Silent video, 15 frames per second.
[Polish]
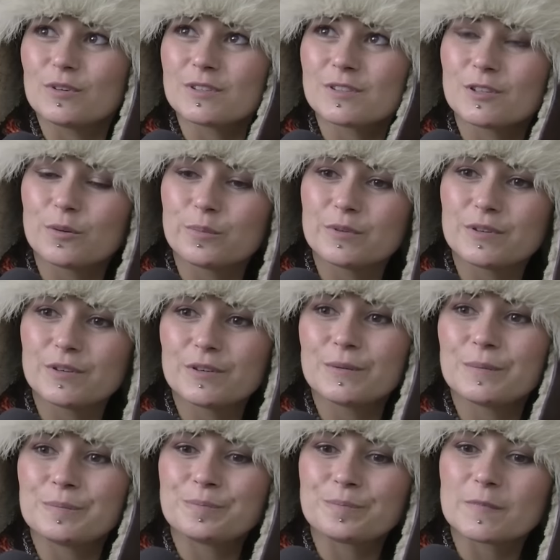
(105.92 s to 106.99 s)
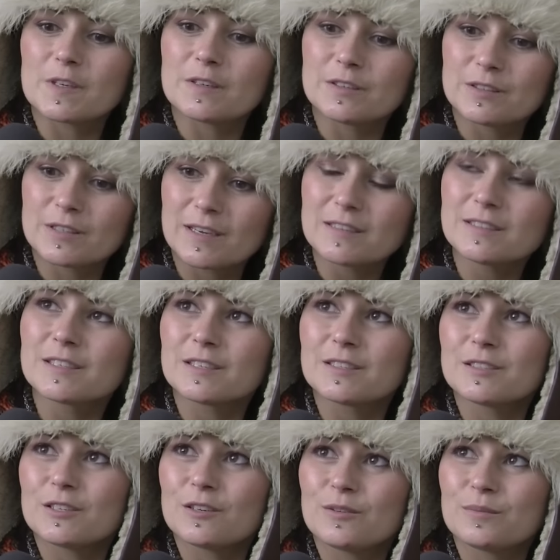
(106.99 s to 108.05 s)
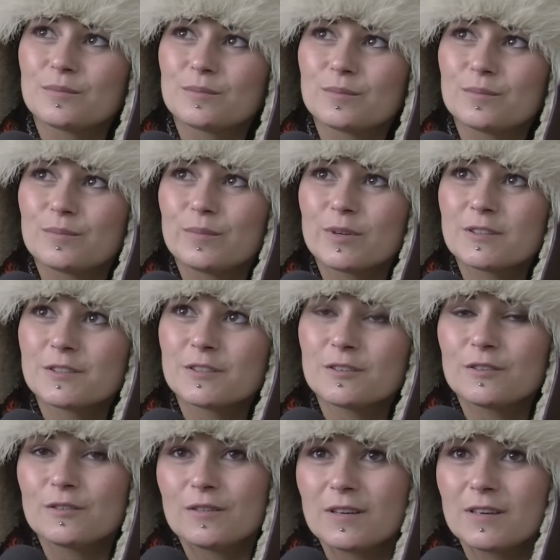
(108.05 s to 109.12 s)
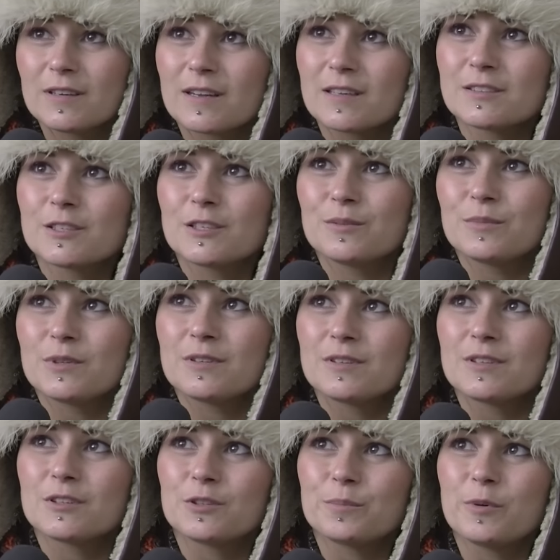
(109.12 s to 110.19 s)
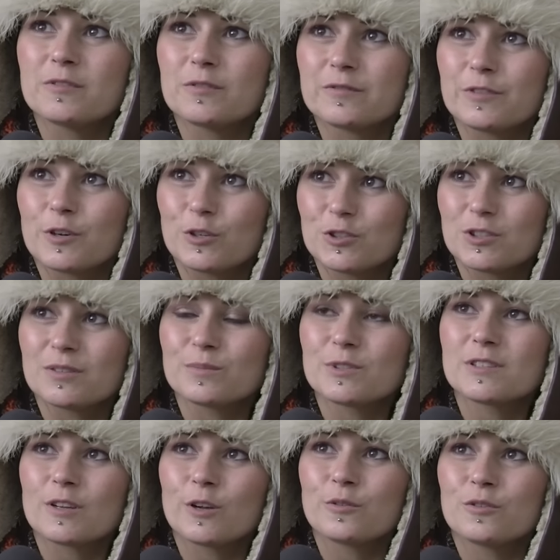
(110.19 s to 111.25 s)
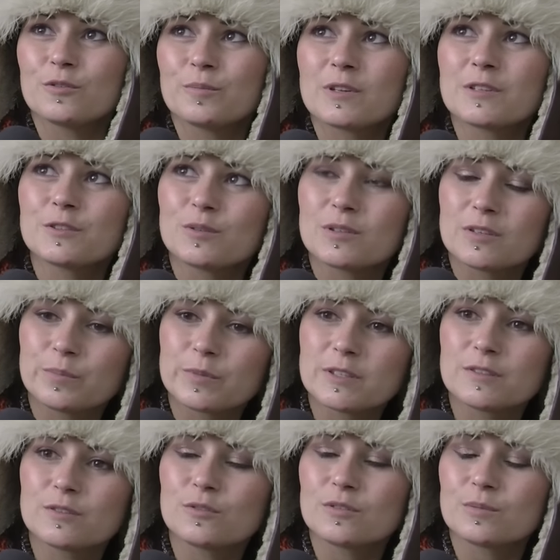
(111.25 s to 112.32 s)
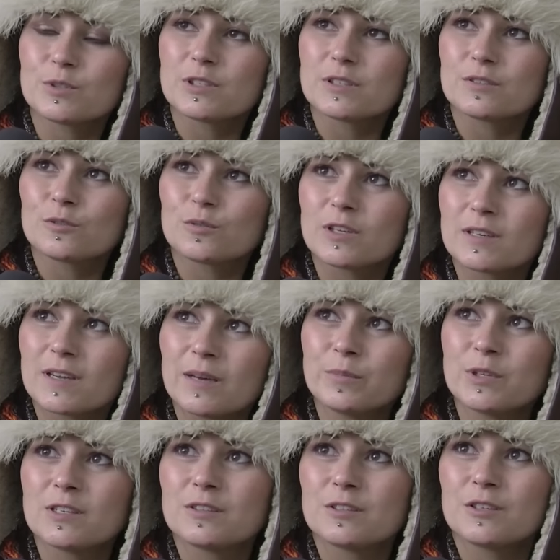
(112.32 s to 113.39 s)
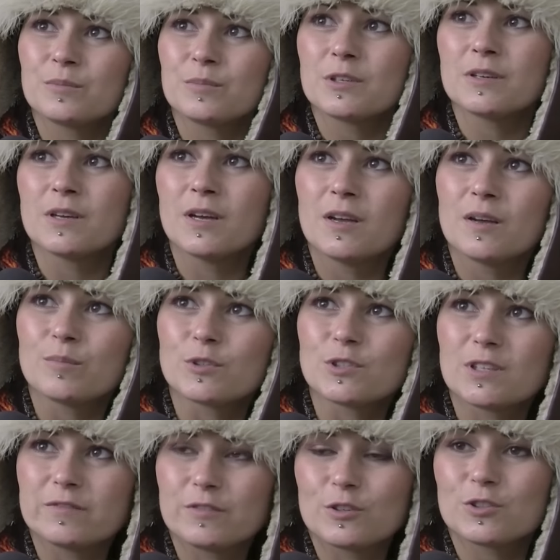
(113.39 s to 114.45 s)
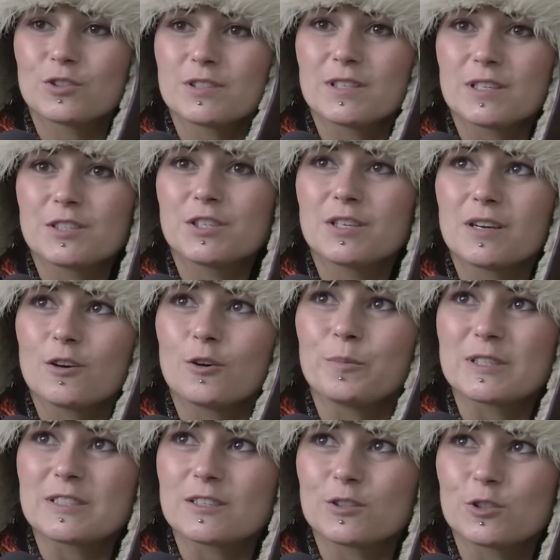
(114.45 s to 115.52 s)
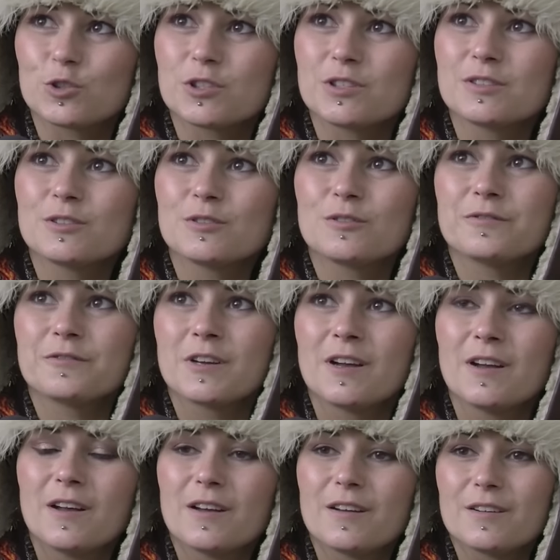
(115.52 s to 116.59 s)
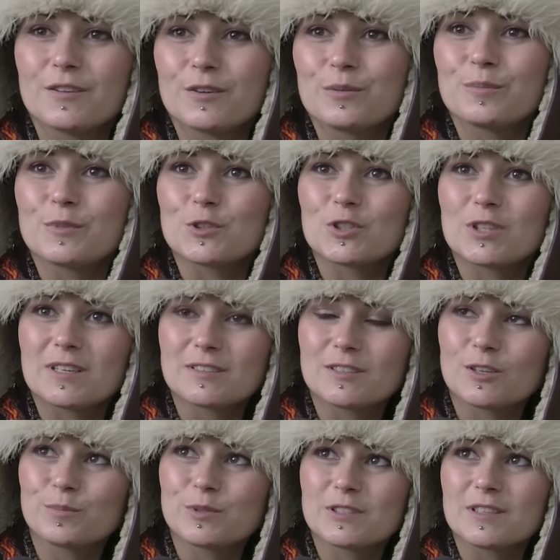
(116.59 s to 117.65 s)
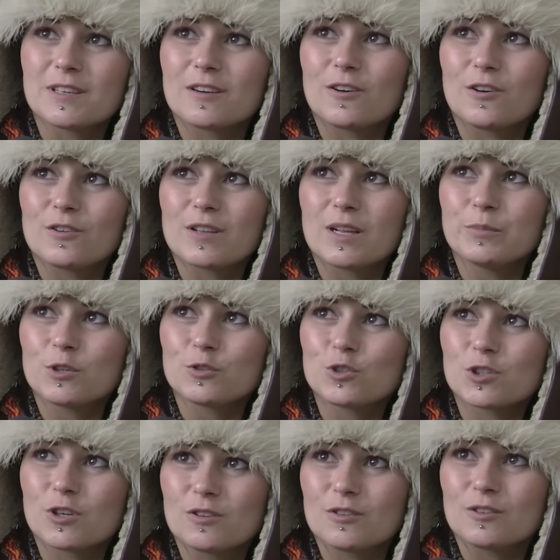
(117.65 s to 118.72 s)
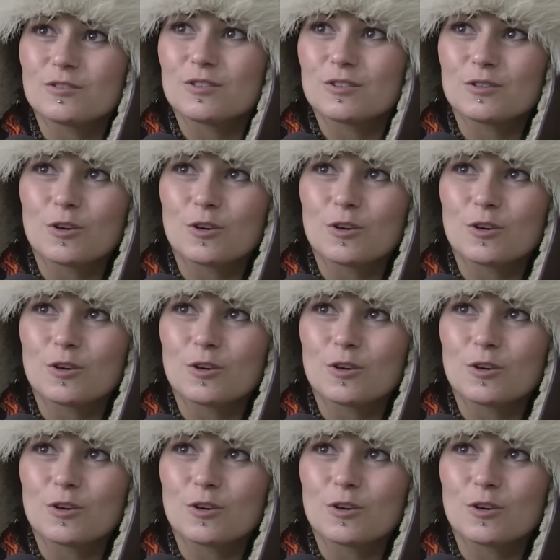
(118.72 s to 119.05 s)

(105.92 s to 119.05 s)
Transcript: Ozdoby mm, y, tkackie są bardzo eleganckim i nietypowym wykończeniem stroju. Bardzo ładnie prezentują się z sukienkami letnimi. Można wykorzystać je jako pasek do jeansów, y, można zrobić z tego ramię ramionczko do